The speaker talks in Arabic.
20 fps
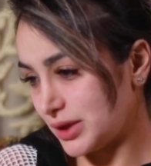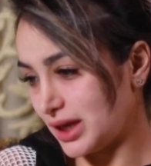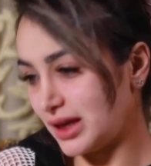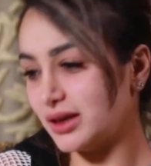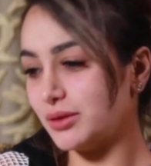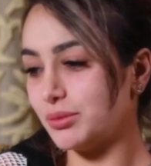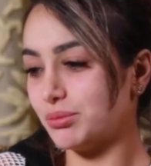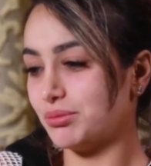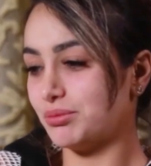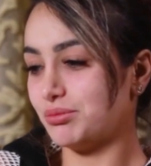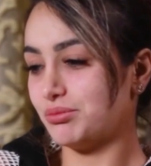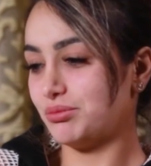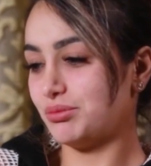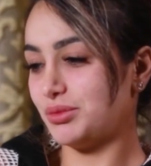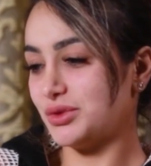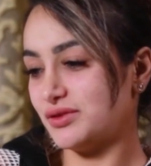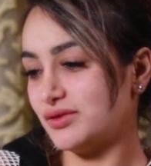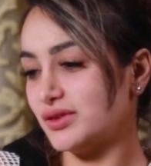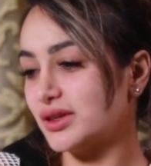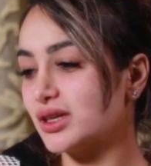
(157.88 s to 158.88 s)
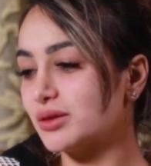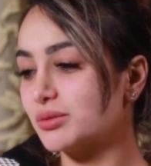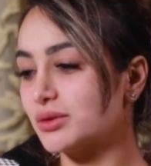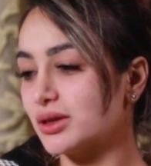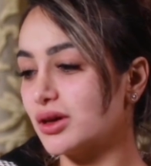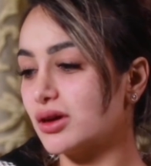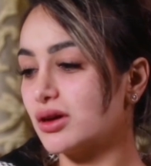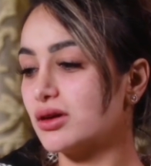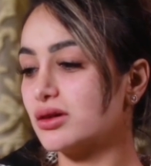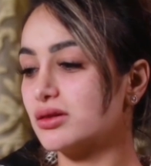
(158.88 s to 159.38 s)
يعني بتفيقي
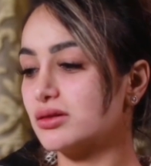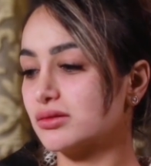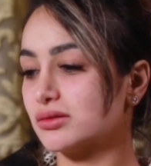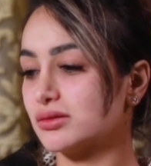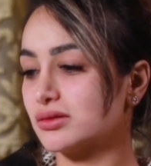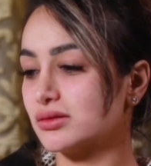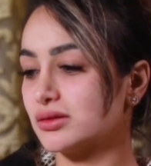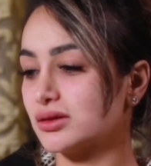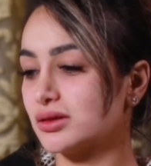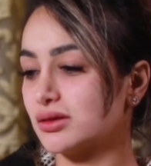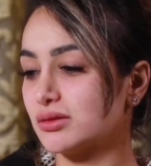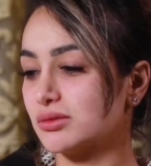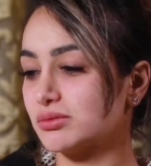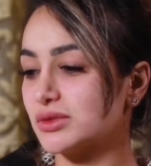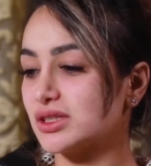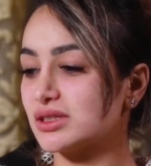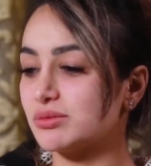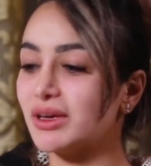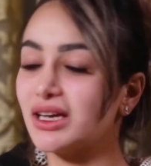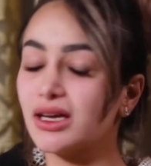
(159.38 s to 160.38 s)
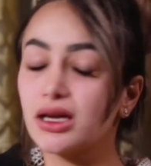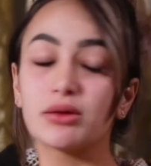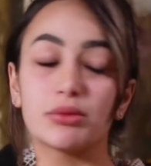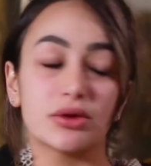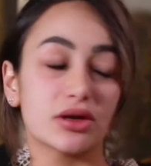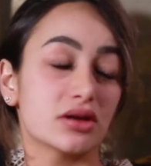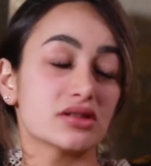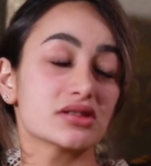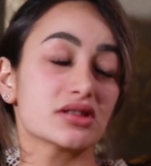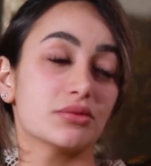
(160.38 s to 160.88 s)
بنهار بتسمعي
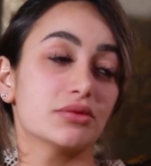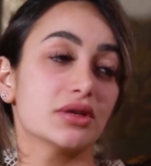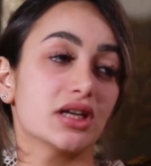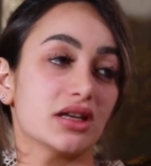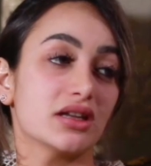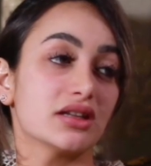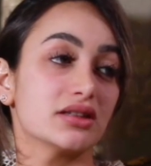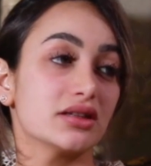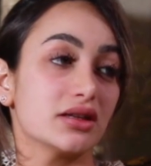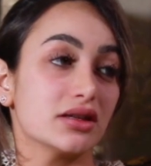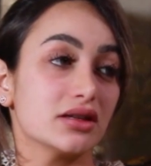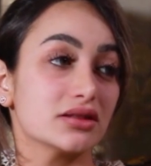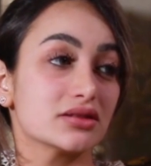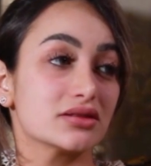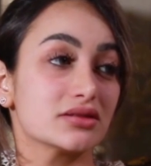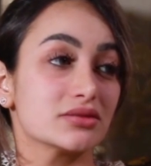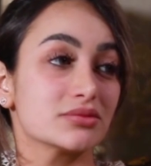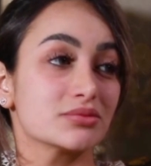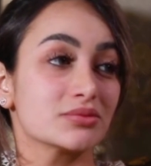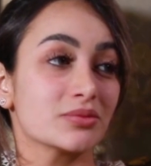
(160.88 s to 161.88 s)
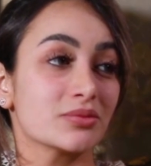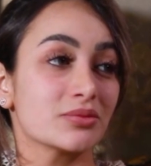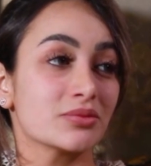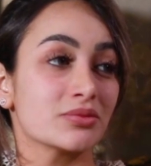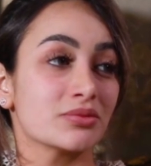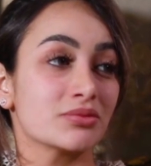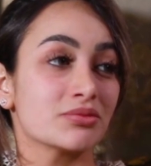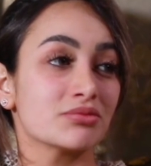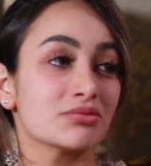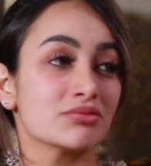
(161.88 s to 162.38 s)
خبر عن صبية انقتلت
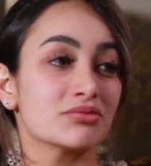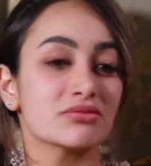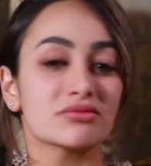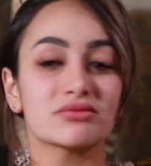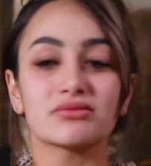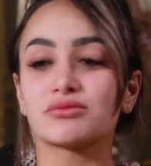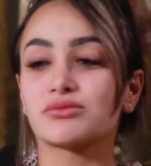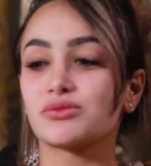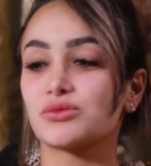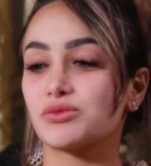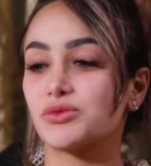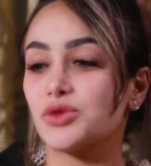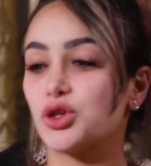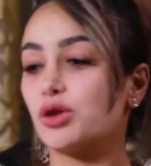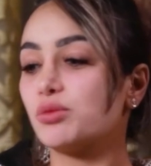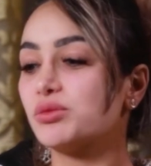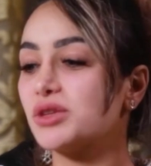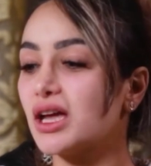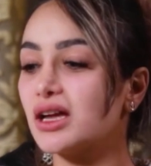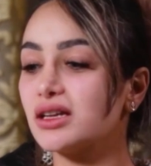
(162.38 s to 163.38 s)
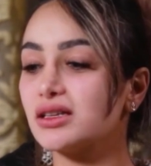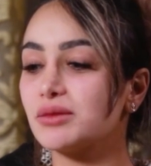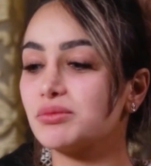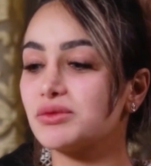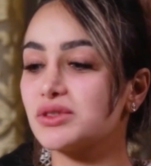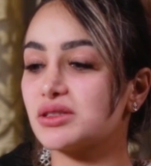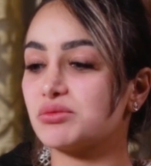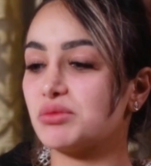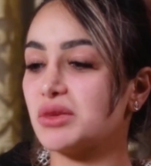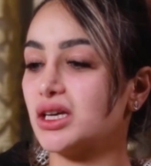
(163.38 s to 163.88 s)
يوم تاني
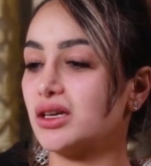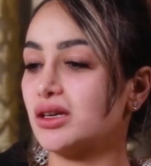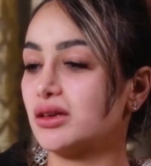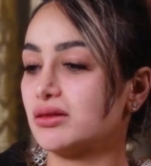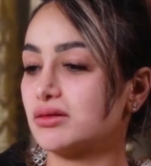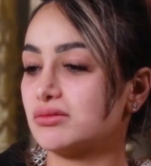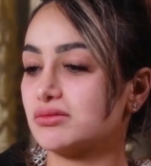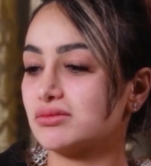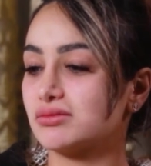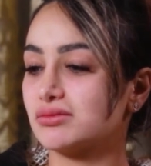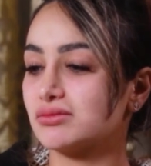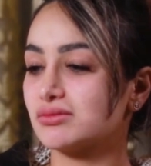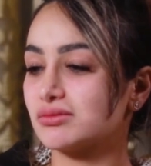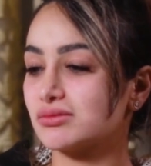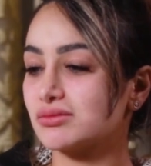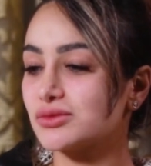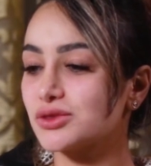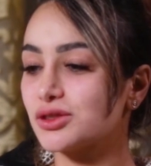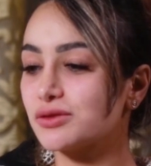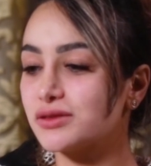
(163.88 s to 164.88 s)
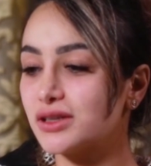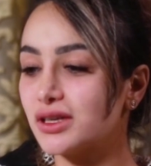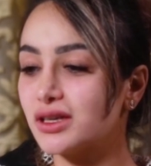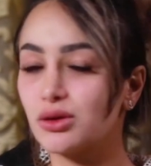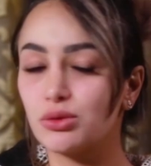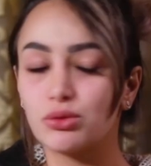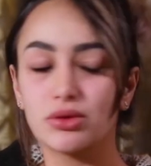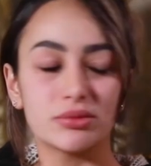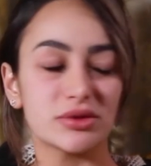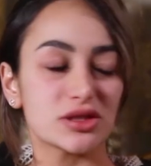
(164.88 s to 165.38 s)
بتسمعي طفلة
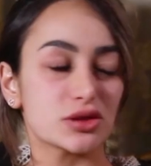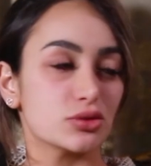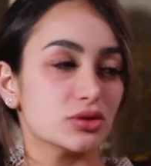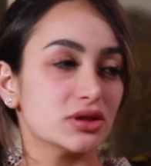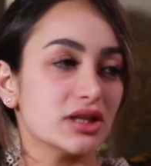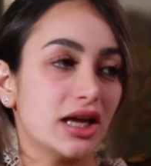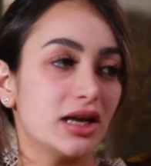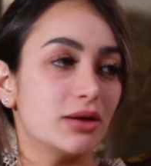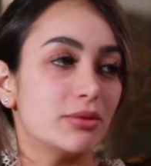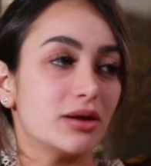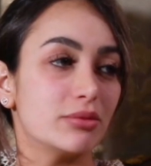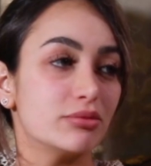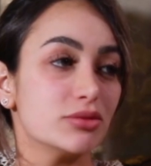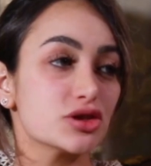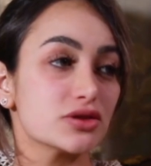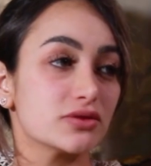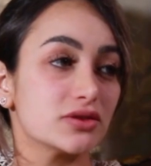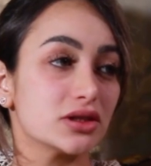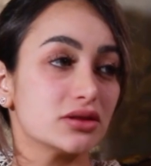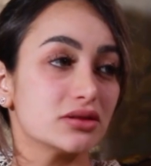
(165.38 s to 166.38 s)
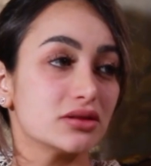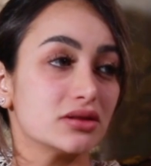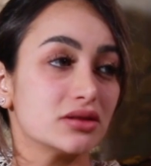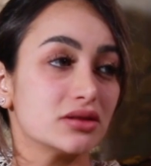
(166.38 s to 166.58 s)
لقوها مسدودة على باب مشفى